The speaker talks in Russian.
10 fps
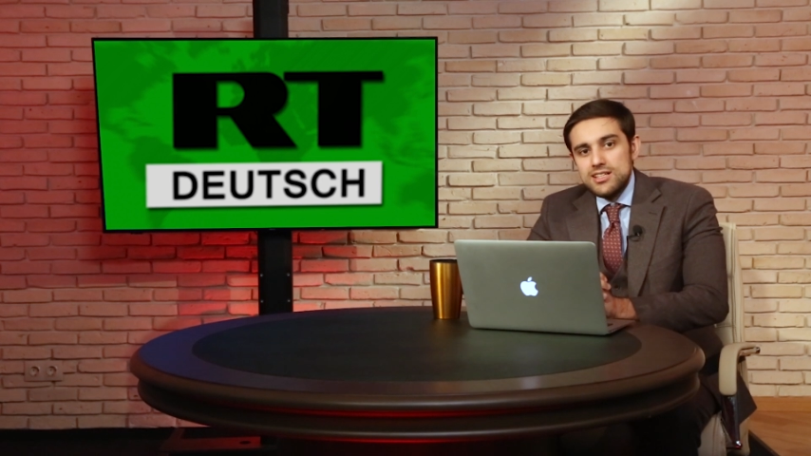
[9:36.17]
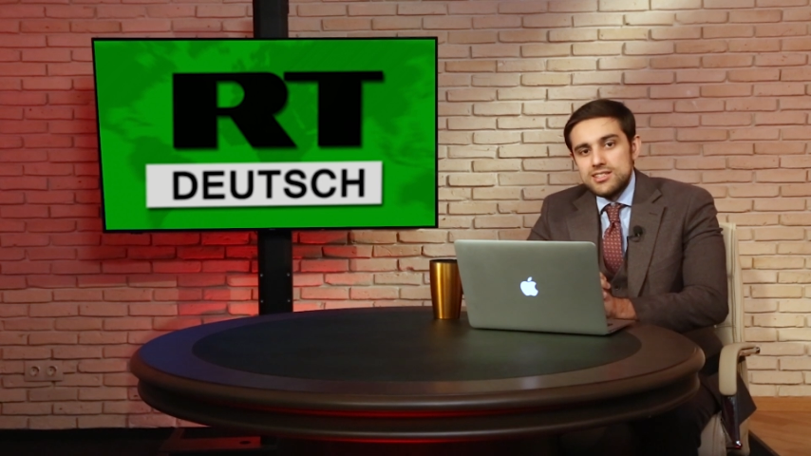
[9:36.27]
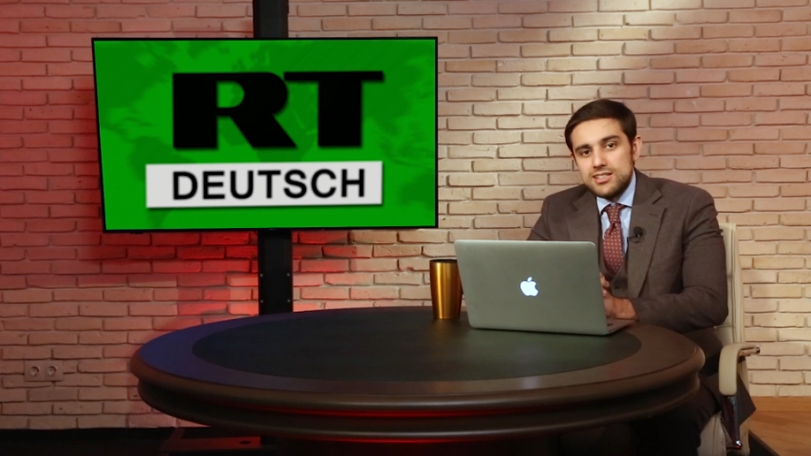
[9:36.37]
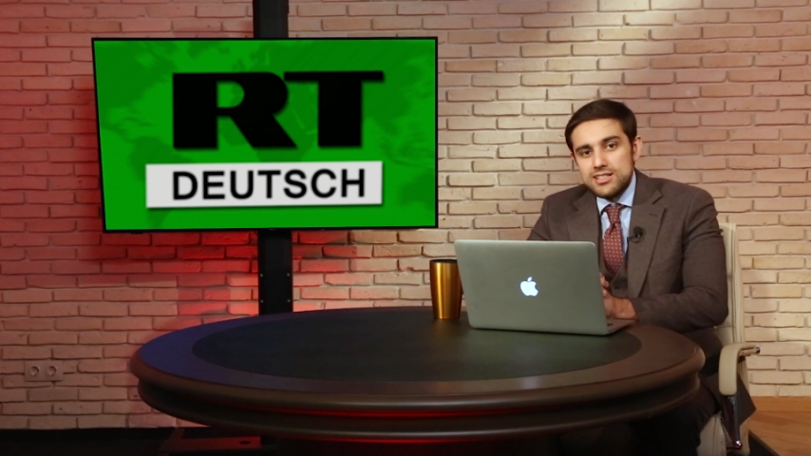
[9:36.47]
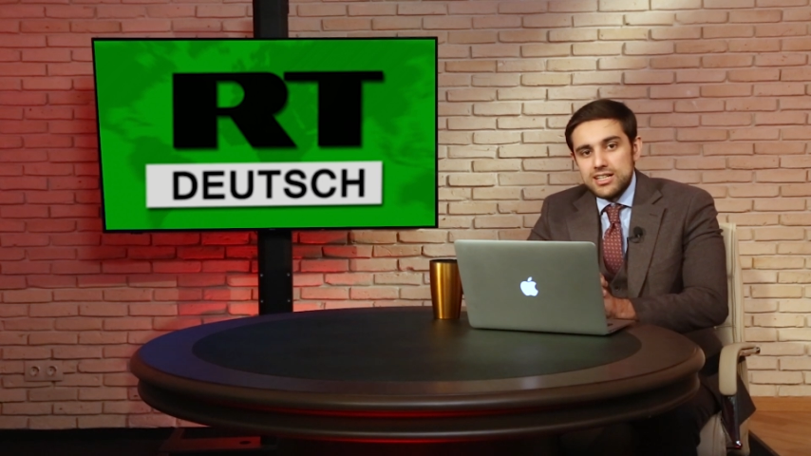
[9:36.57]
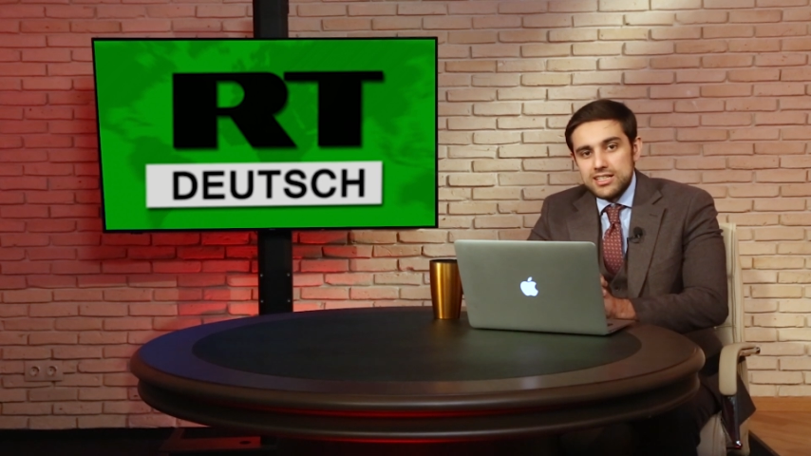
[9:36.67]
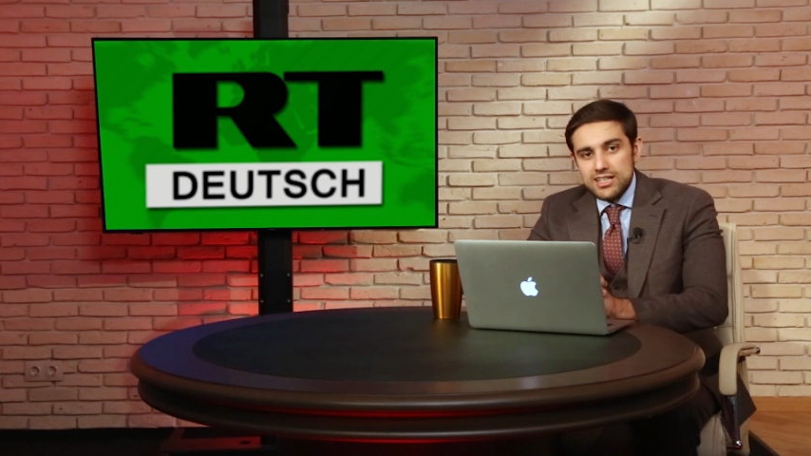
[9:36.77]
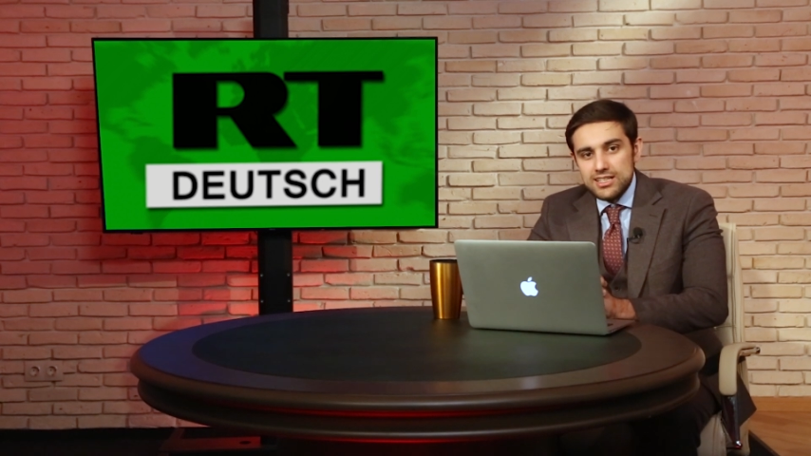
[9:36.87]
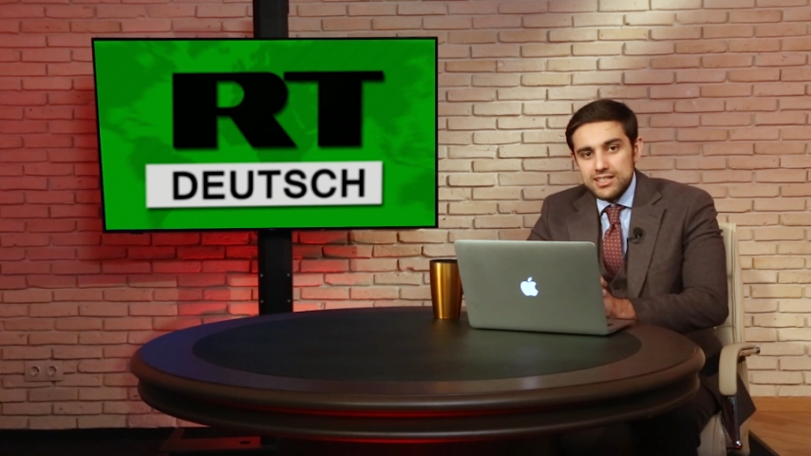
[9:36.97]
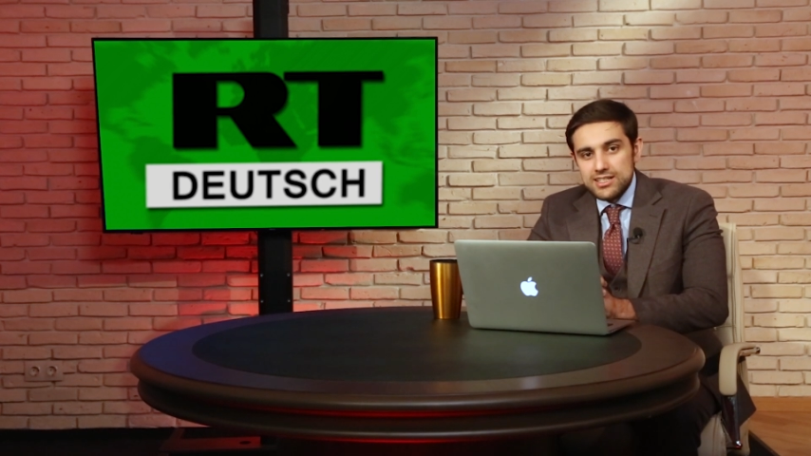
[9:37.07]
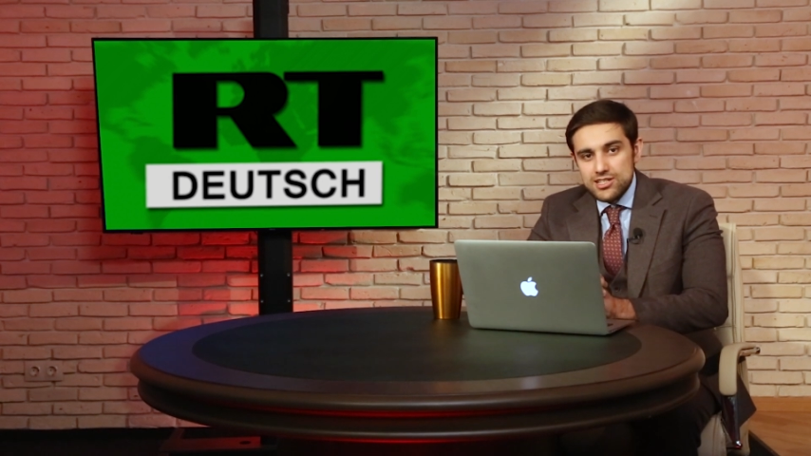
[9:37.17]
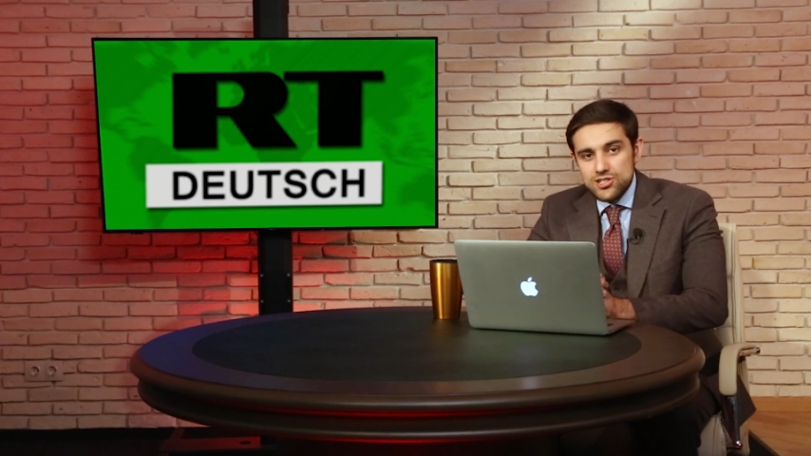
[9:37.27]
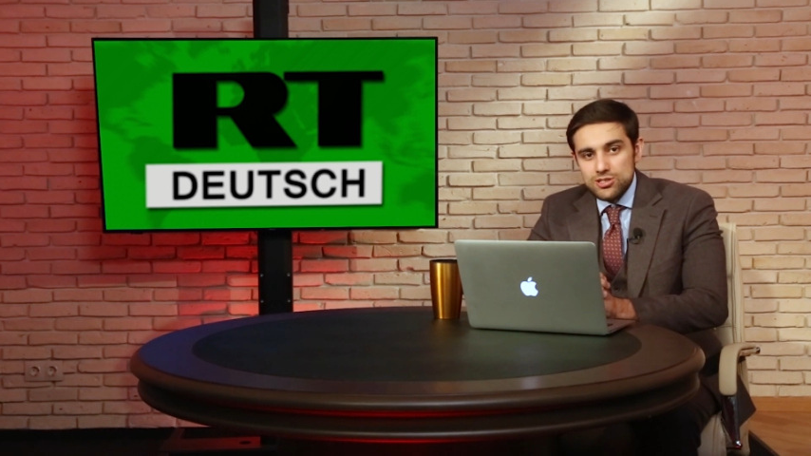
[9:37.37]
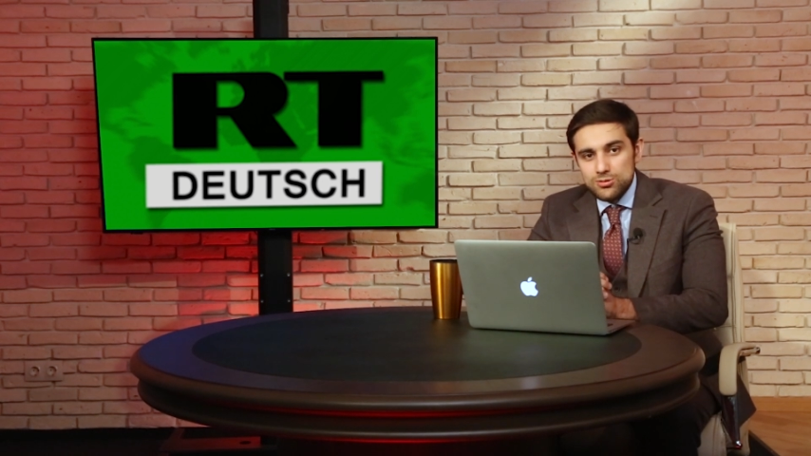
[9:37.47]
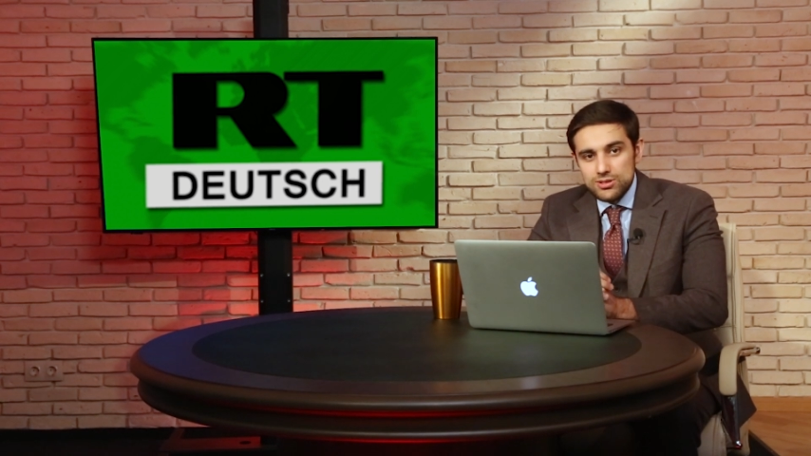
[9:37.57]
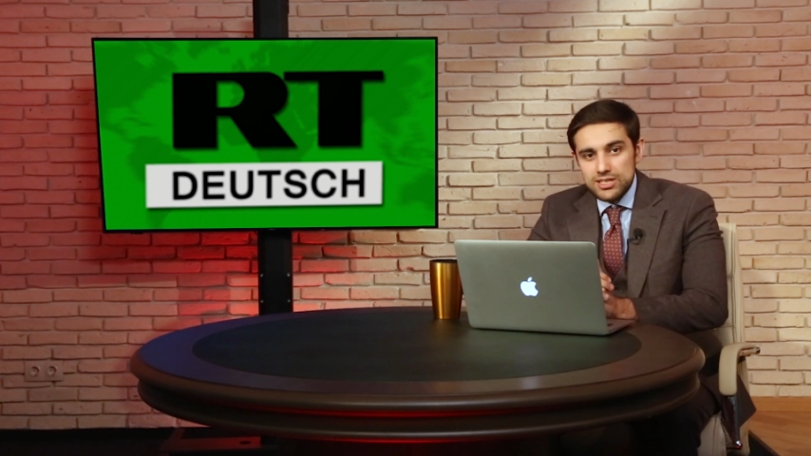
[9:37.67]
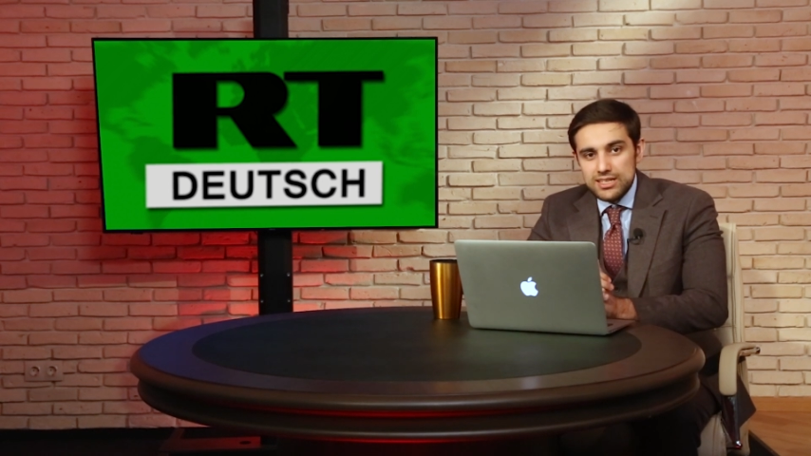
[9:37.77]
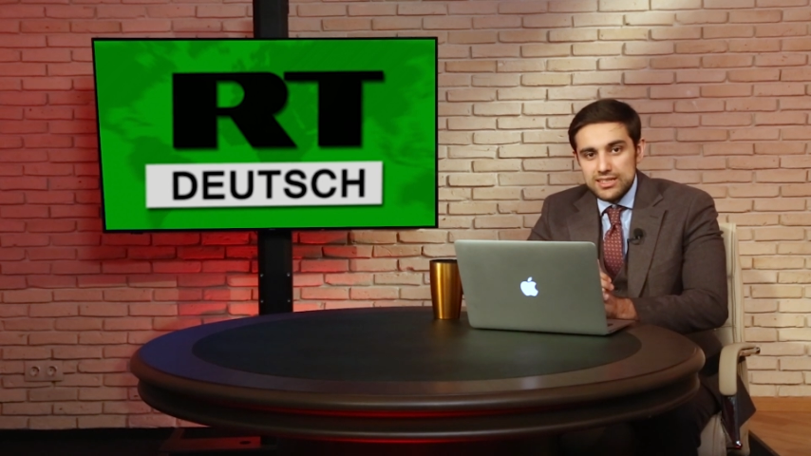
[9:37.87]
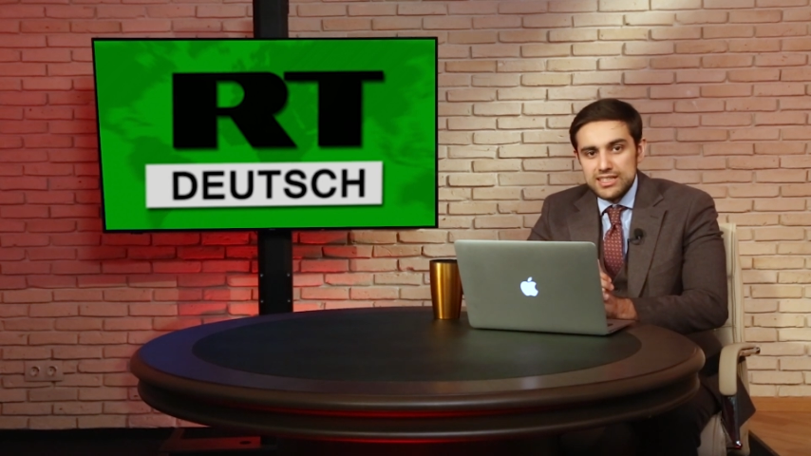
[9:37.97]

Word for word: телеканала Russia Today